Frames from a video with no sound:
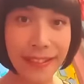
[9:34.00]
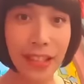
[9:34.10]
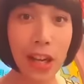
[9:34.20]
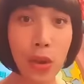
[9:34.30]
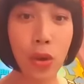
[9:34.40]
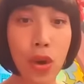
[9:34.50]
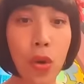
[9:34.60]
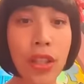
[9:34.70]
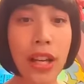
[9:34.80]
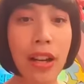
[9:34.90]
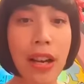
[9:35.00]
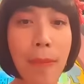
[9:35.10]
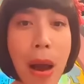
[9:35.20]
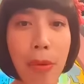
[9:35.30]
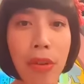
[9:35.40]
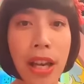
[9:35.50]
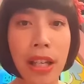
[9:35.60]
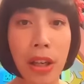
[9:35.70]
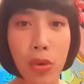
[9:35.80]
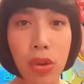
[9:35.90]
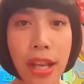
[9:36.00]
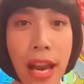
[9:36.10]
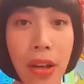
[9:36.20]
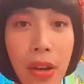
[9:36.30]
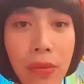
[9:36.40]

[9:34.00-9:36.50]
而且我觉得我长得好像《Popu Lady》的雨山哦，